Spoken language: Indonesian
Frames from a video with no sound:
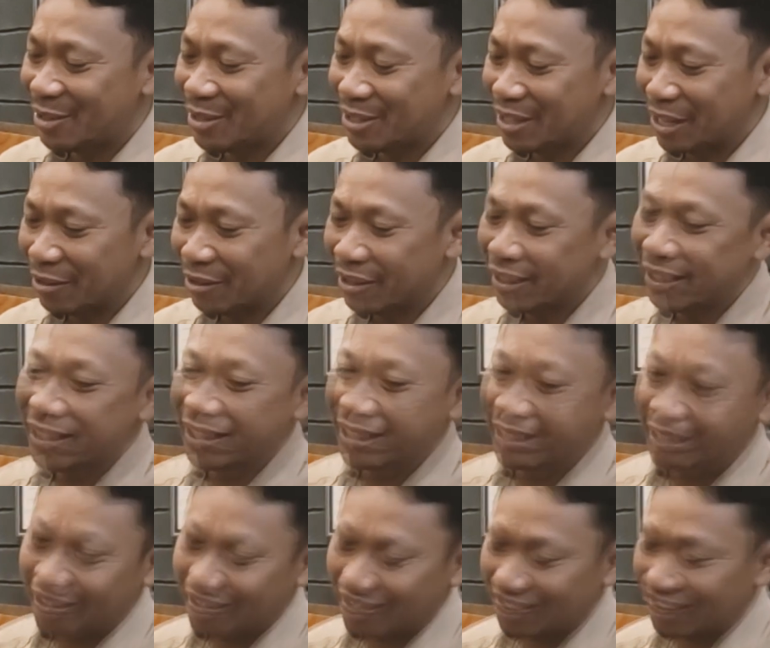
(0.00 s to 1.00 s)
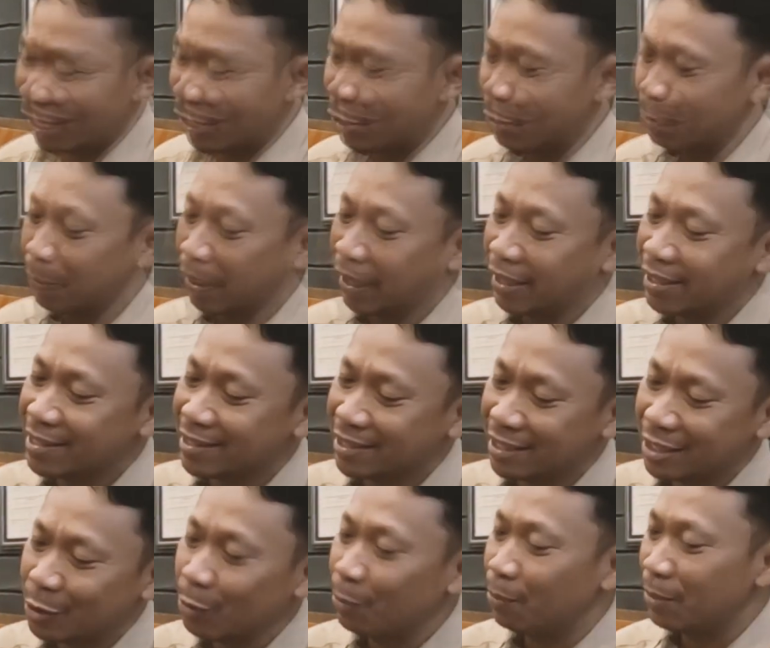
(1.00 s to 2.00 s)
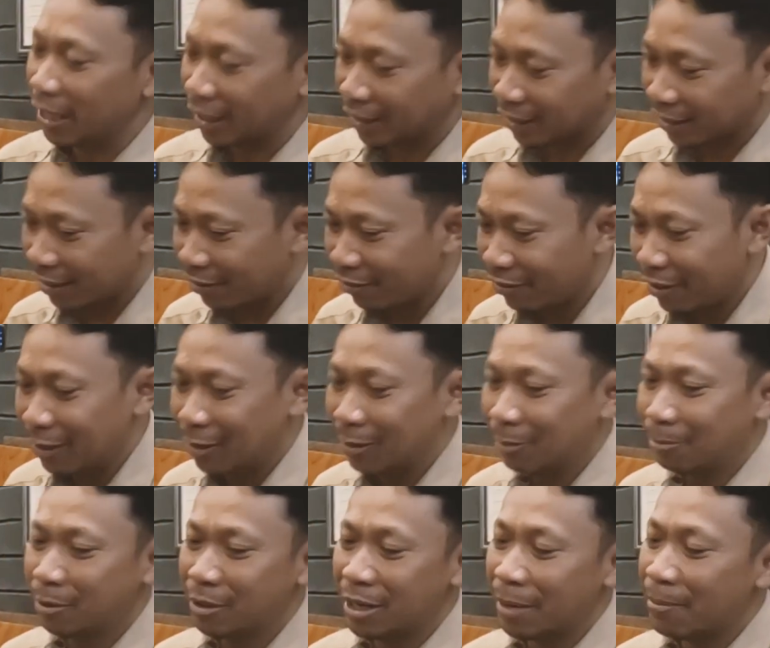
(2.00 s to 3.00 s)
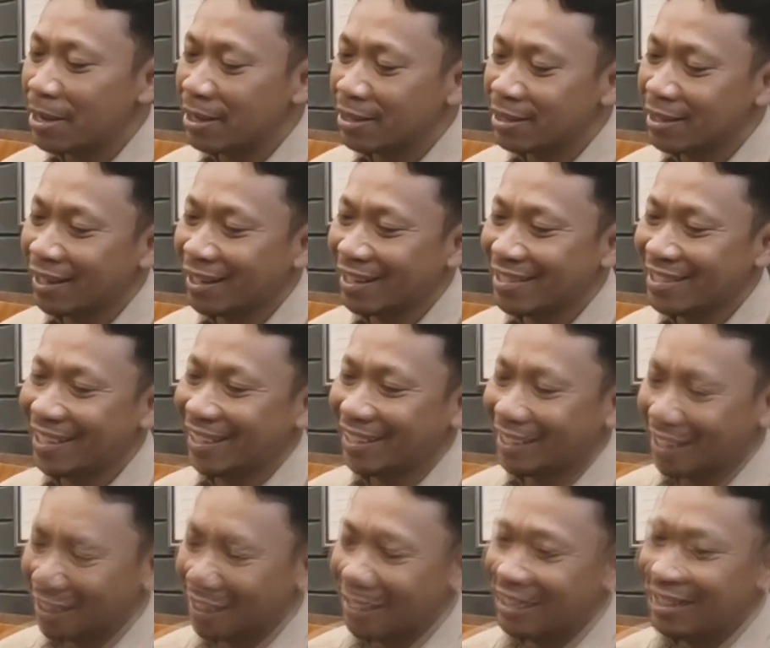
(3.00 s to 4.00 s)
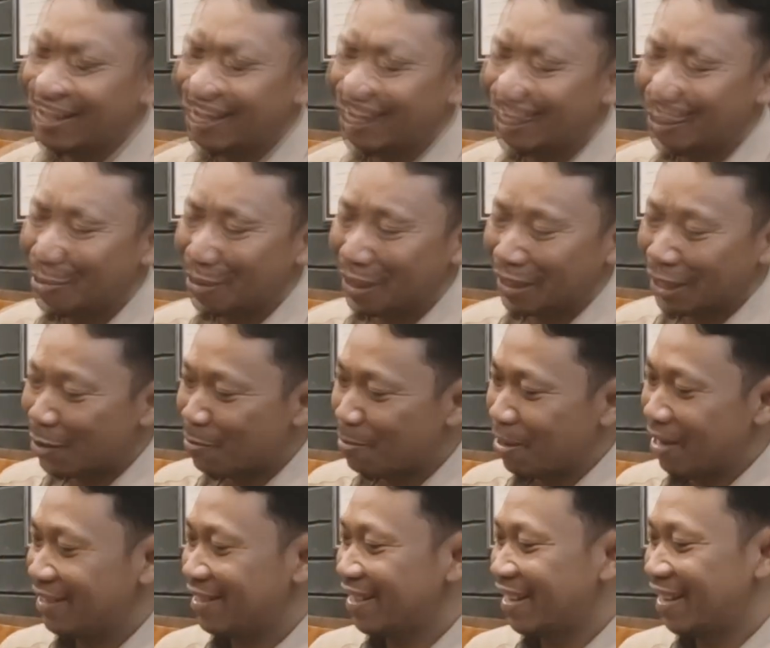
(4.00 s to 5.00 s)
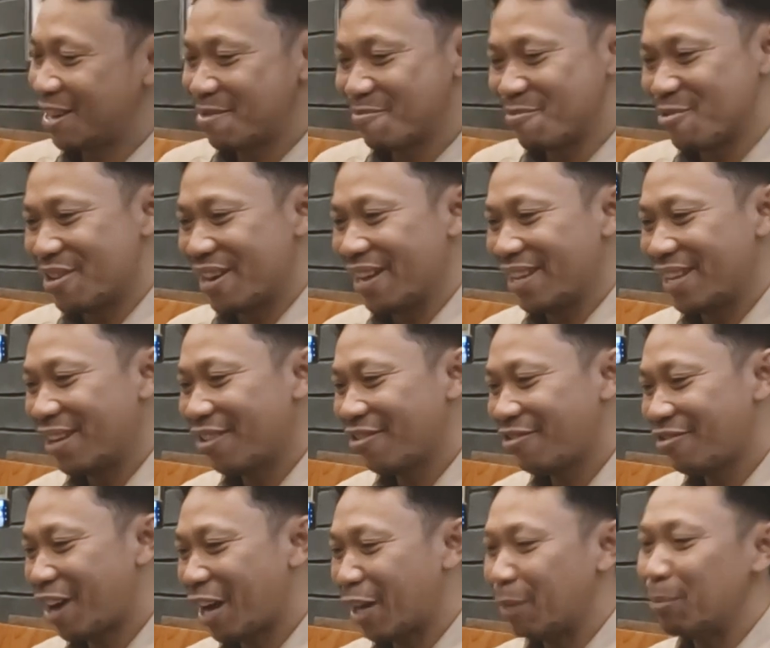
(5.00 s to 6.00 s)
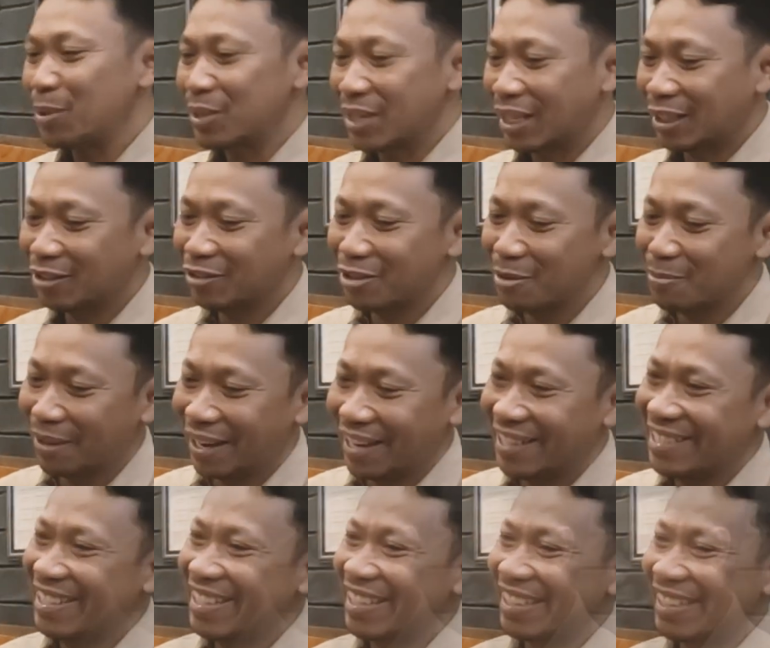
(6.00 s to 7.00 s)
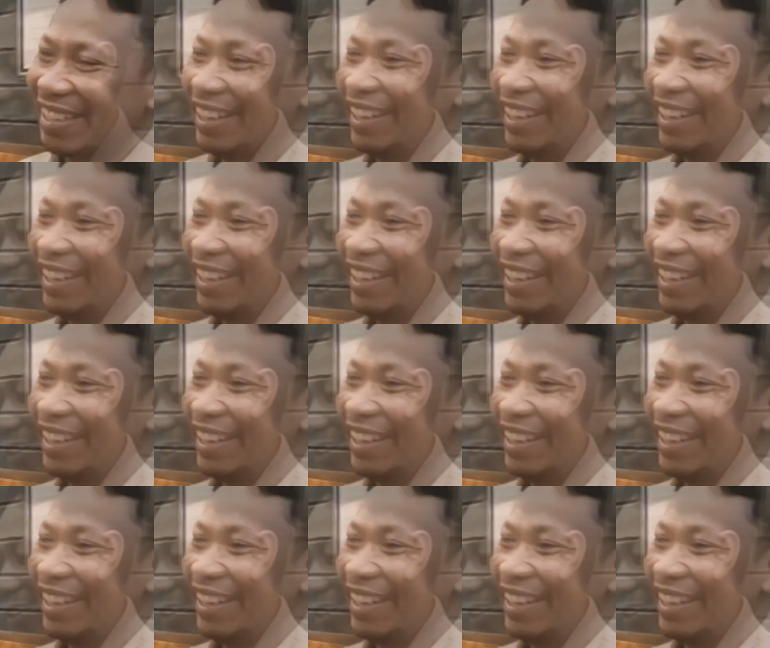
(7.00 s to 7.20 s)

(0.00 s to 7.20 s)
non sewu ini mungkin ekspresi subjektif ataupun apa yang saya rasakan uh, mungkin bahasa anak mudanya vibes atau vibrasi